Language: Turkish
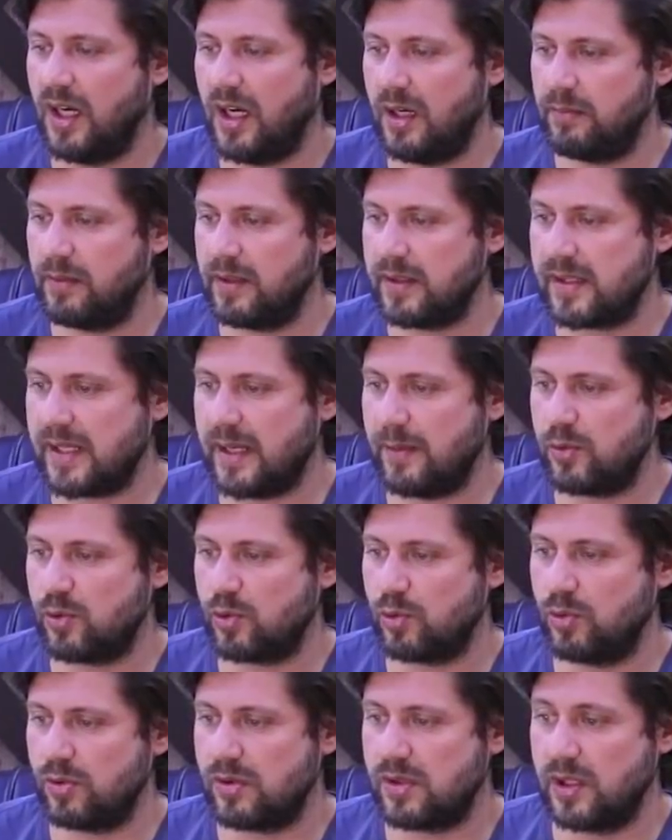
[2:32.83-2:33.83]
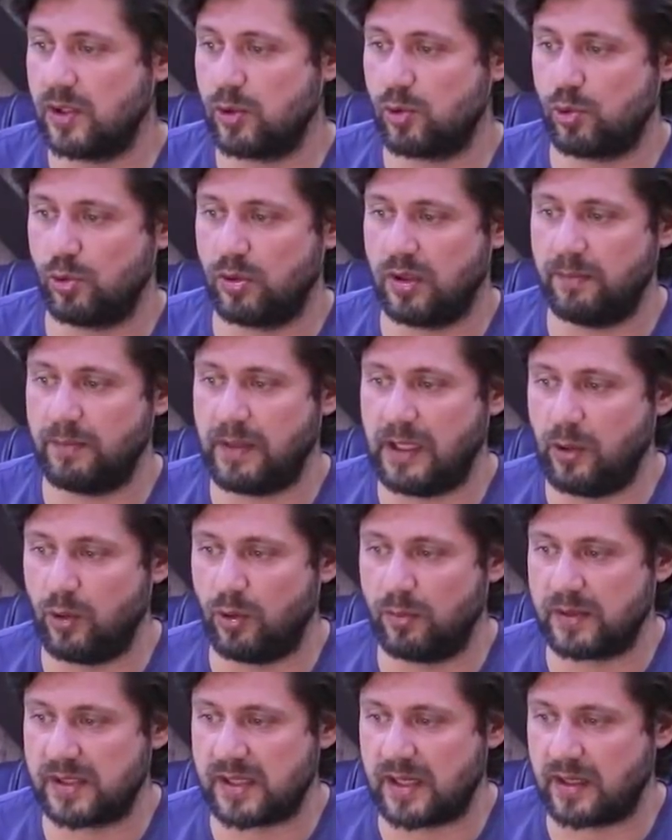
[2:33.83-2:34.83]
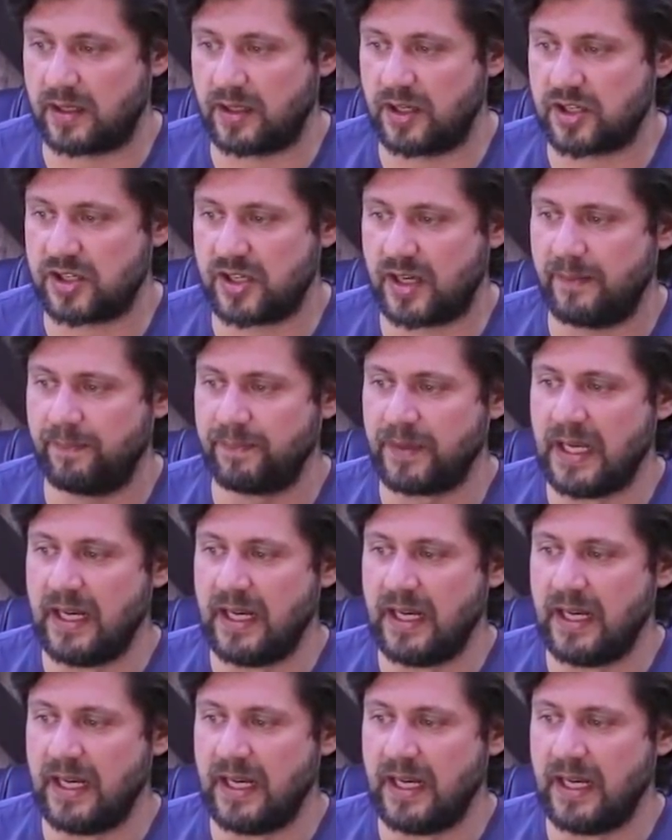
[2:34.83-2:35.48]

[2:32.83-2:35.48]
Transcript: Ama Samsung'un sağı solu da belli olmaz arkadaşlar.